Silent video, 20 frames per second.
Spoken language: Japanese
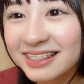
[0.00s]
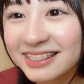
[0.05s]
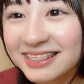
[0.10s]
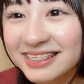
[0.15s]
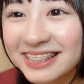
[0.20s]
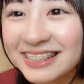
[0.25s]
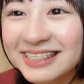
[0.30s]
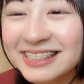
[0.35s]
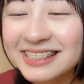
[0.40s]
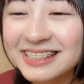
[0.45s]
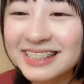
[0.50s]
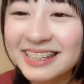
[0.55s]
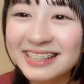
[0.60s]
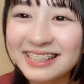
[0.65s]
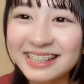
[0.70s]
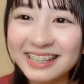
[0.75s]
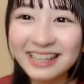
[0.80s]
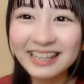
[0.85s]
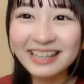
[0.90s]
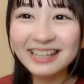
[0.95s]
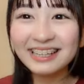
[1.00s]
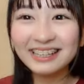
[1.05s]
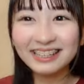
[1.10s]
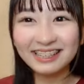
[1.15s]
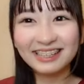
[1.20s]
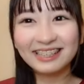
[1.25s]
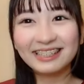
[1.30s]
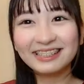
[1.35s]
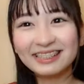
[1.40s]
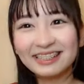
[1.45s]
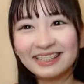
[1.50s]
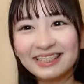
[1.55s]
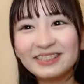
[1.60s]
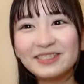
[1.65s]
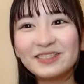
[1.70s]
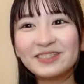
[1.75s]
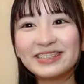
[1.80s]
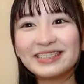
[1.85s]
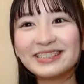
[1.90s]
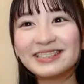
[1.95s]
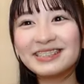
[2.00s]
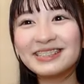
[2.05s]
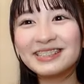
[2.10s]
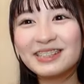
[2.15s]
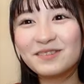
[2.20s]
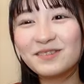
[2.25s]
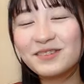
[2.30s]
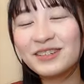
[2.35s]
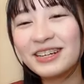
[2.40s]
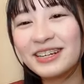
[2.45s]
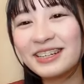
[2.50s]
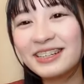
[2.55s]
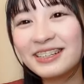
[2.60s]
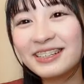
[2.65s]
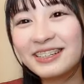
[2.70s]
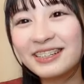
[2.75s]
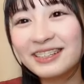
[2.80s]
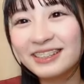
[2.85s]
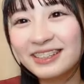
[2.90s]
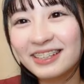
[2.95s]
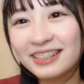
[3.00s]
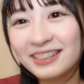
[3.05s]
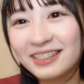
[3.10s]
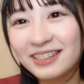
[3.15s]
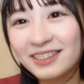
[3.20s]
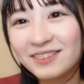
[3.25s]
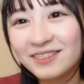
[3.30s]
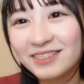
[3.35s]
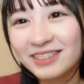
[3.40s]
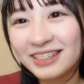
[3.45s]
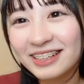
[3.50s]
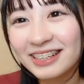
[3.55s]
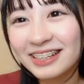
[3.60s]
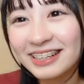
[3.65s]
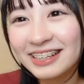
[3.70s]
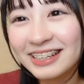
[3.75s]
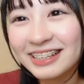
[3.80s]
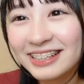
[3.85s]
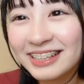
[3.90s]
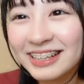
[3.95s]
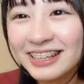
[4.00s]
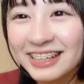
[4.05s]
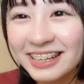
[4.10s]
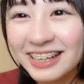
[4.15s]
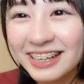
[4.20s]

ジェスチャーねカエル気づいてもらえなかったんだよね